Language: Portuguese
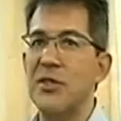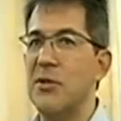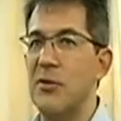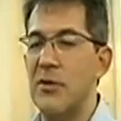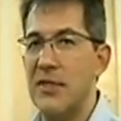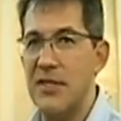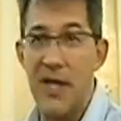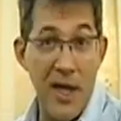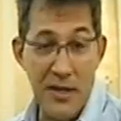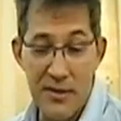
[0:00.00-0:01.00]
eles
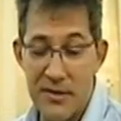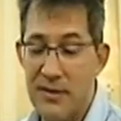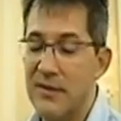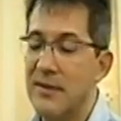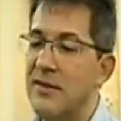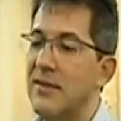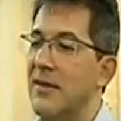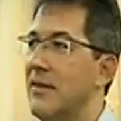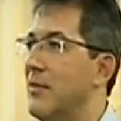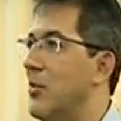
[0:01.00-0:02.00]
preferem prevenir
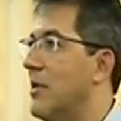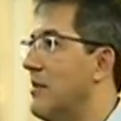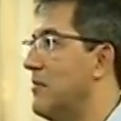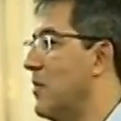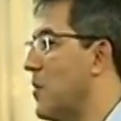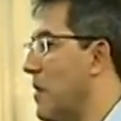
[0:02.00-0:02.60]
do que remediar.